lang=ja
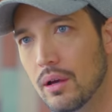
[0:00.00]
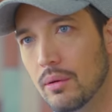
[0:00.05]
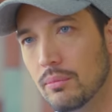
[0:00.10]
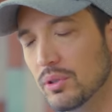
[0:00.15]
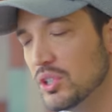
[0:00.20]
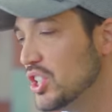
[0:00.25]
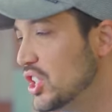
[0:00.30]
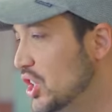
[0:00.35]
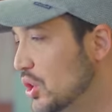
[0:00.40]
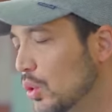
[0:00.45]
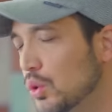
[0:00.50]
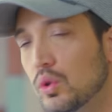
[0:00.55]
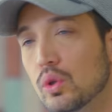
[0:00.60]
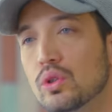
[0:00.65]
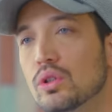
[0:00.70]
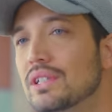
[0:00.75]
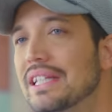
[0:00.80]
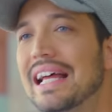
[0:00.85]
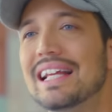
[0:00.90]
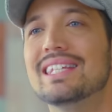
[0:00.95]
もう仕事
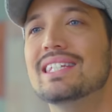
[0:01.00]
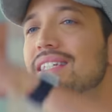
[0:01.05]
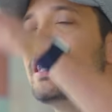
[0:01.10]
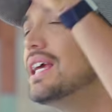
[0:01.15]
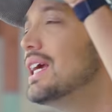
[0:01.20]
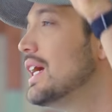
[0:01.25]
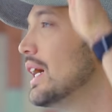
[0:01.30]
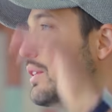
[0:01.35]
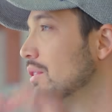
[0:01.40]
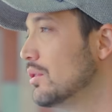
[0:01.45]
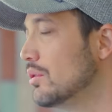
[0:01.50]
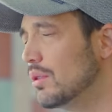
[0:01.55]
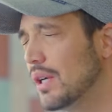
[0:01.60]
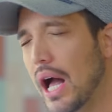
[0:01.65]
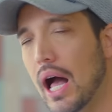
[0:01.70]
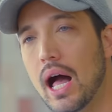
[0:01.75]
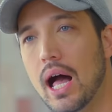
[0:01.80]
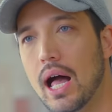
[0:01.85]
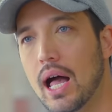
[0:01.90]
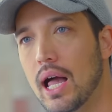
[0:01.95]
の達成感と
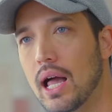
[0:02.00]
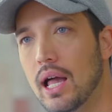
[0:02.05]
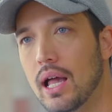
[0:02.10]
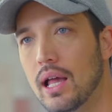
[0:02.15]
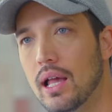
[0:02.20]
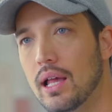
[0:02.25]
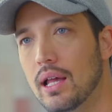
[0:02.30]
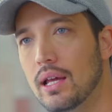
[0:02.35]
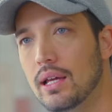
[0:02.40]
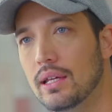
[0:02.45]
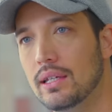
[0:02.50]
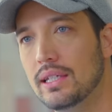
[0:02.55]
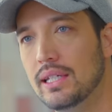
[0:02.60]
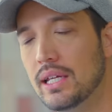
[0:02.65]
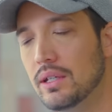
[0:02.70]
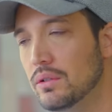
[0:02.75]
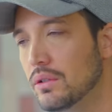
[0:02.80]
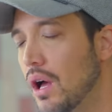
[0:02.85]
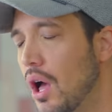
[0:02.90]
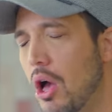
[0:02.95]
か
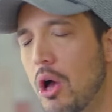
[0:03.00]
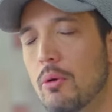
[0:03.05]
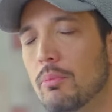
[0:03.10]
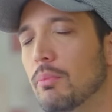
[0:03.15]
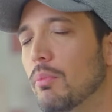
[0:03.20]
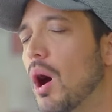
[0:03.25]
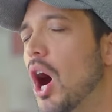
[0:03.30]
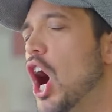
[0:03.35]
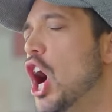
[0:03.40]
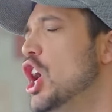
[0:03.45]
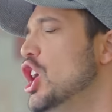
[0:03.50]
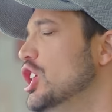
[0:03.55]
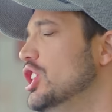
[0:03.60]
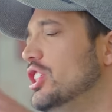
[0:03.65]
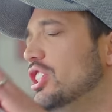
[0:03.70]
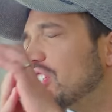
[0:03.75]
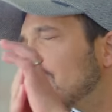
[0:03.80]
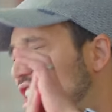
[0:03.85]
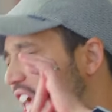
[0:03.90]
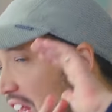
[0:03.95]
家の
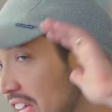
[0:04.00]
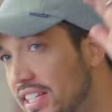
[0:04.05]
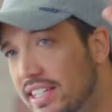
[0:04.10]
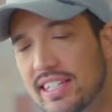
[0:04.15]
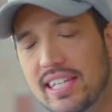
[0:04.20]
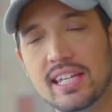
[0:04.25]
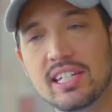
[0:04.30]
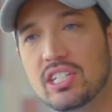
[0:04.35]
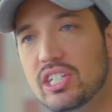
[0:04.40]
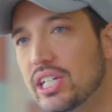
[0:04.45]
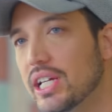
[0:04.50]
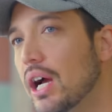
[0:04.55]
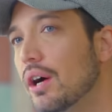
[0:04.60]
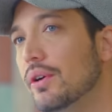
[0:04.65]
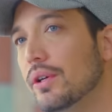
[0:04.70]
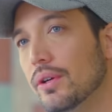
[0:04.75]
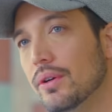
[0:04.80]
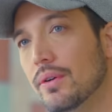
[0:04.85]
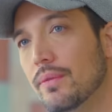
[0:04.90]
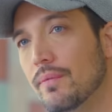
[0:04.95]
全然違
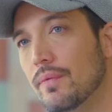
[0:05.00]
うよ。